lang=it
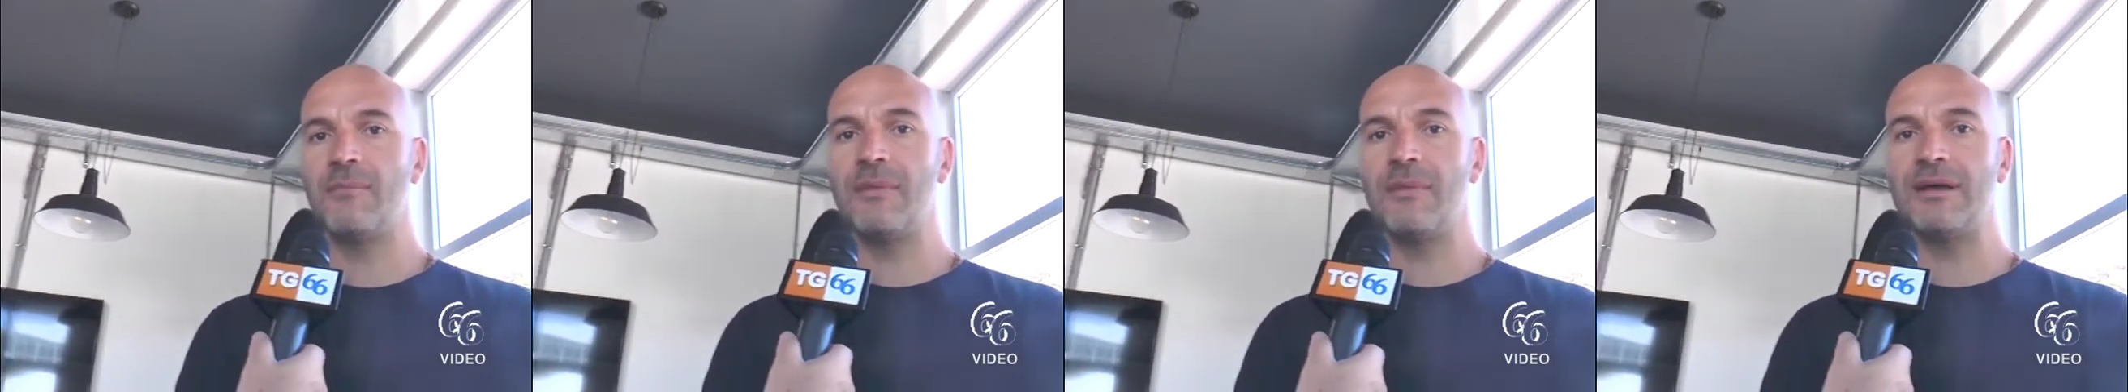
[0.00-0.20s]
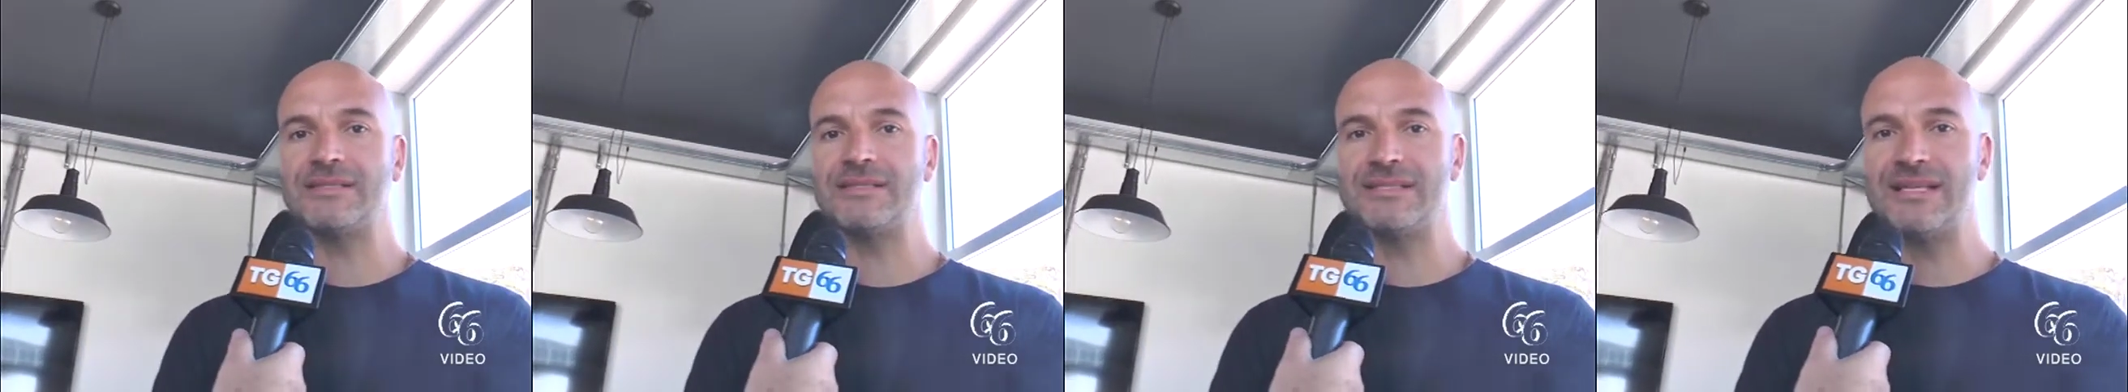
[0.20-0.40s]

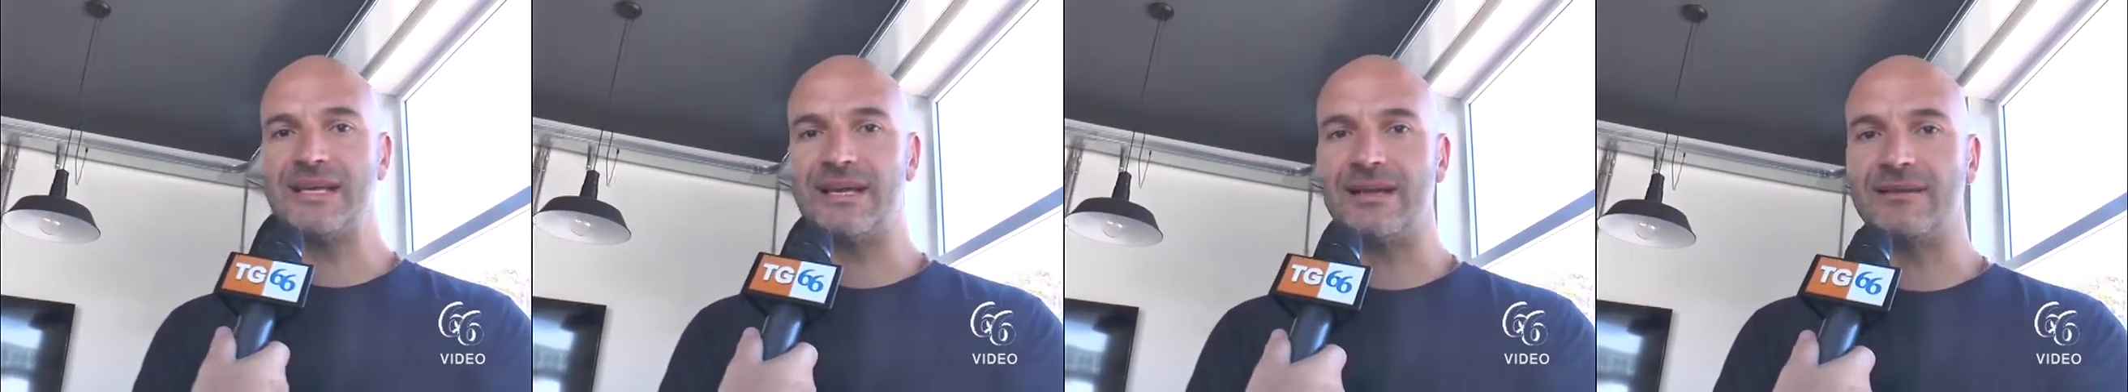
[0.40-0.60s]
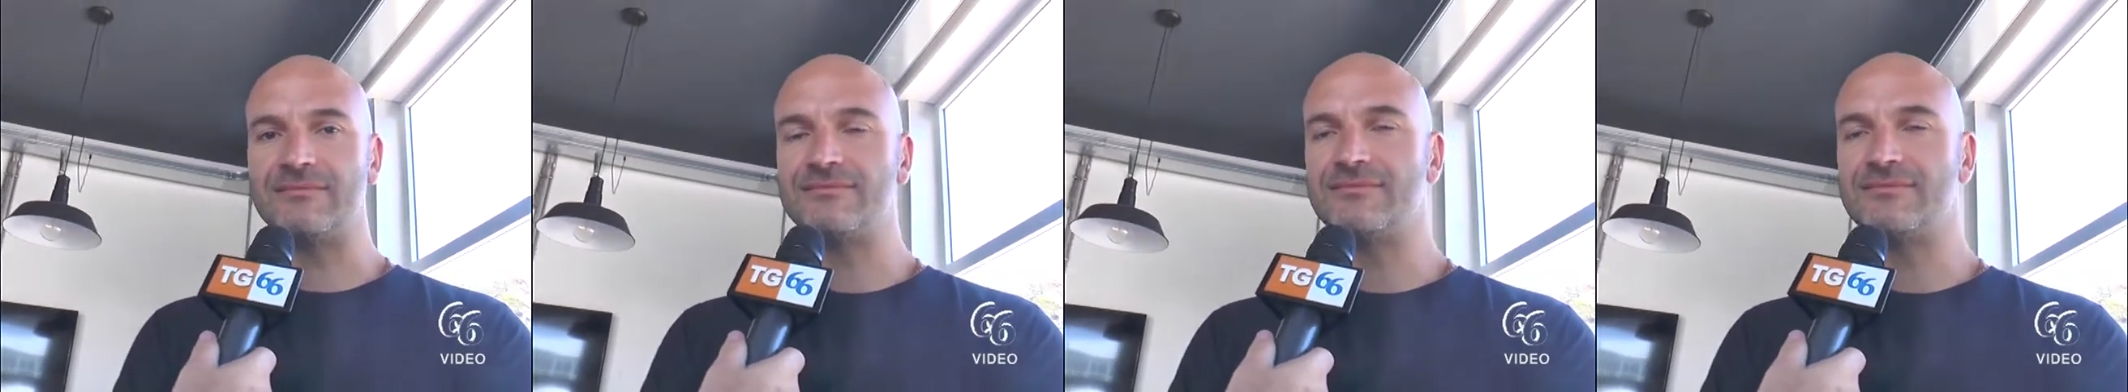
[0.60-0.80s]
Noi
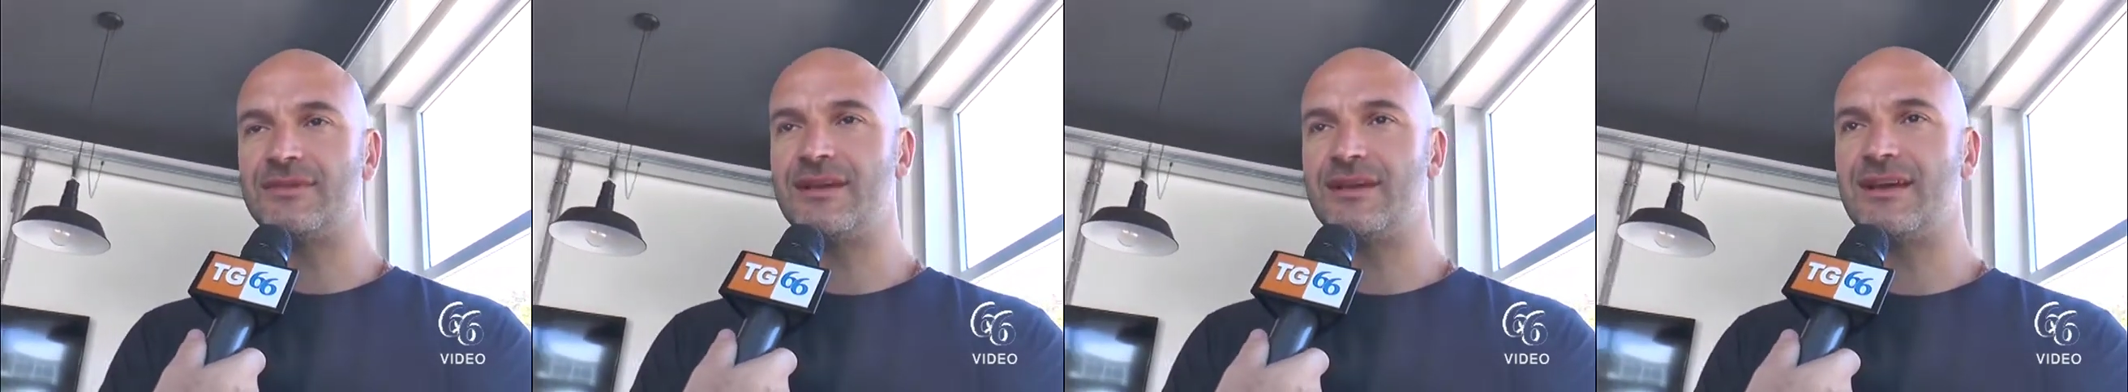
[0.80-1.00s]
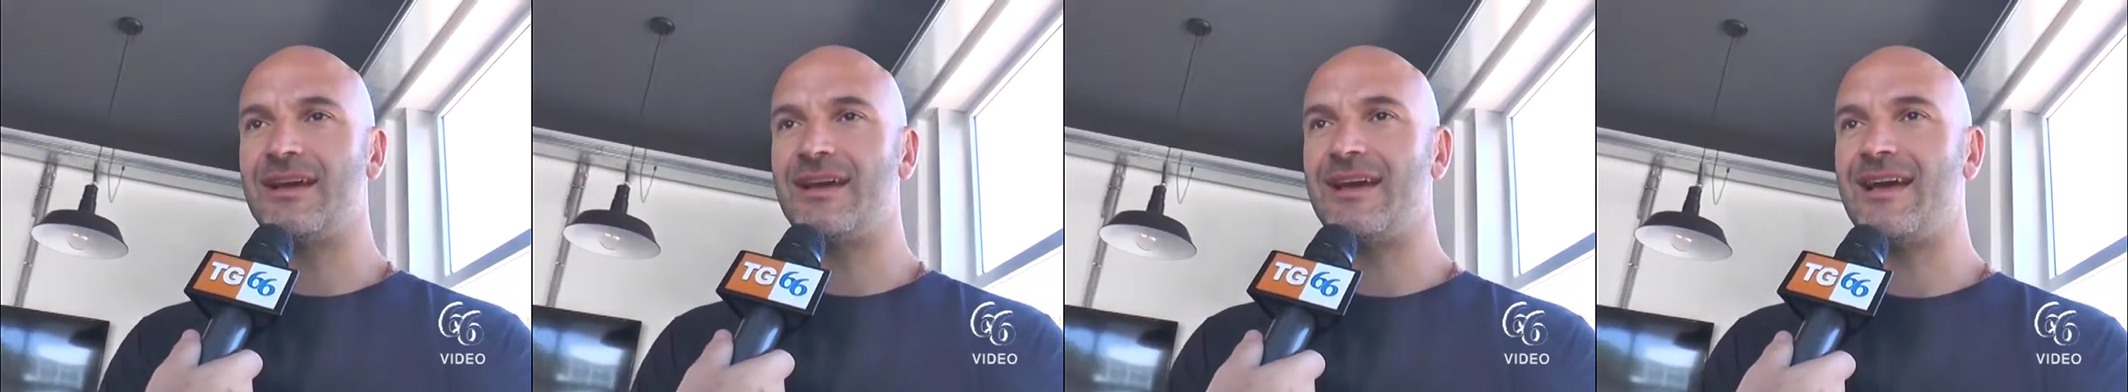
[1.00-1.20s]
non
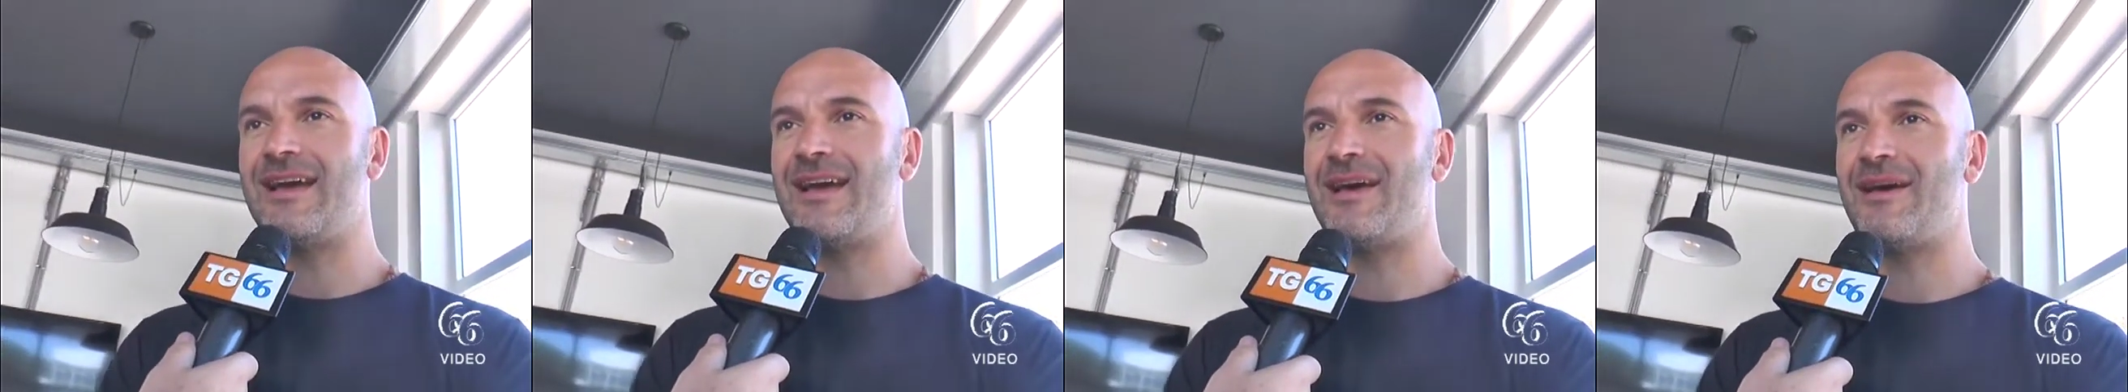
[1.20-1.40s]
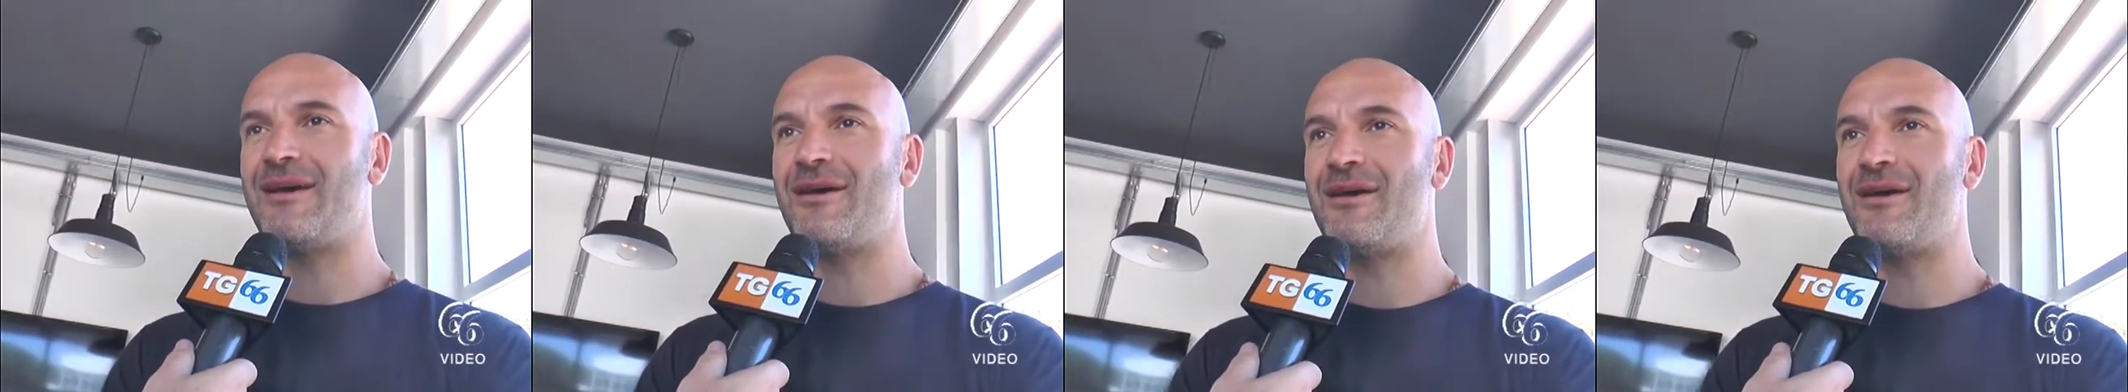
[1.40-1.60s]
possiamo
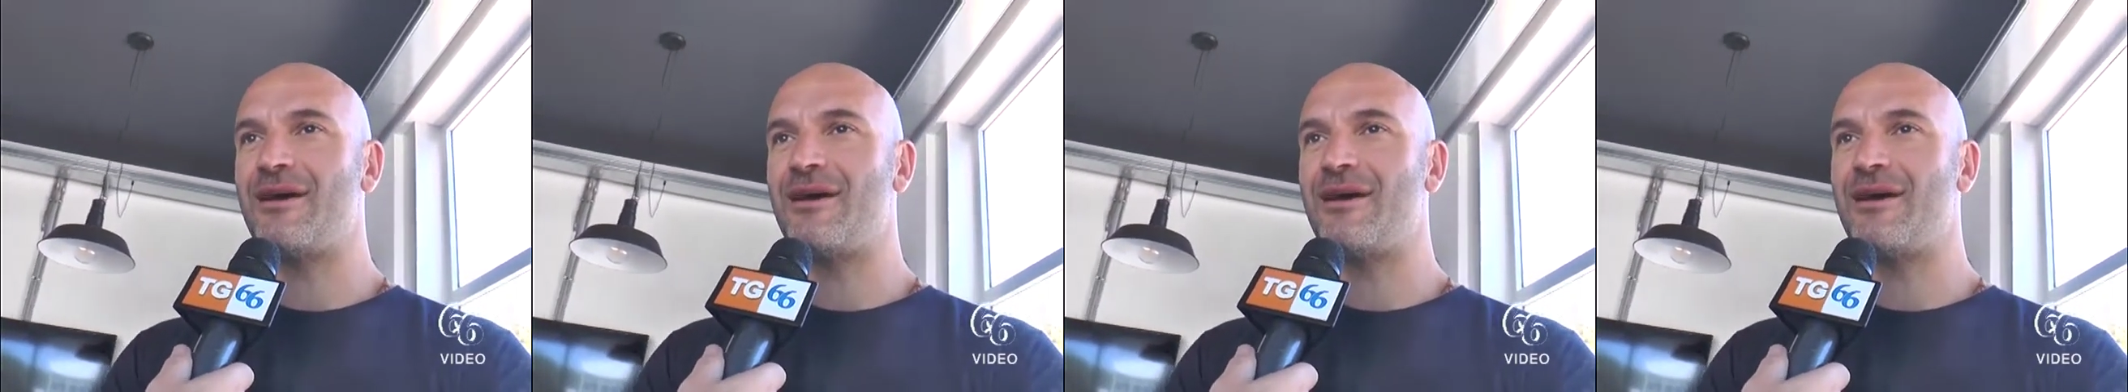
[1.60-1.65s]
prevedere